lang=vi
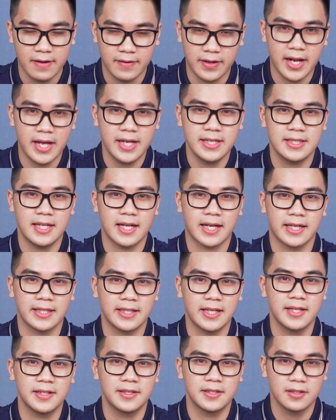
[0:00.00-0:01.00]
và đây sẽ là cái
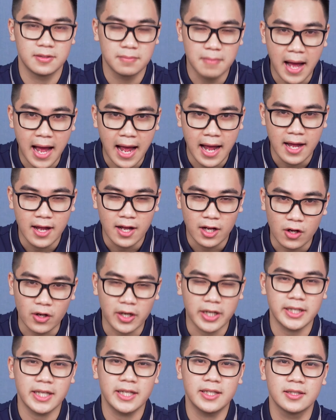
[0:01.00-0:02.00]
tên thứ ba
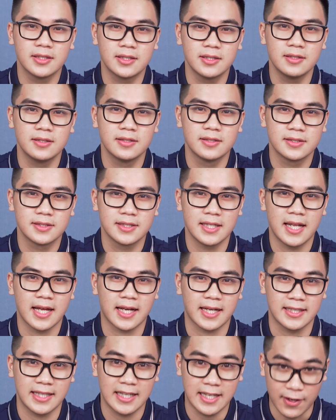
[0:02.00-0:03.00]
còn cái tên thứ tư sẽ là
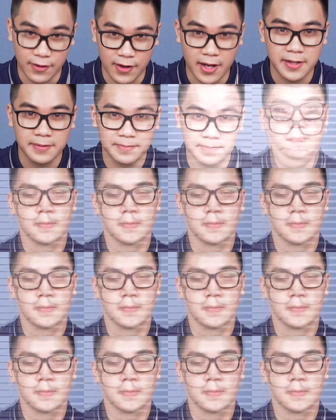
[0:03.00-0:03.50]
cái tên nào đây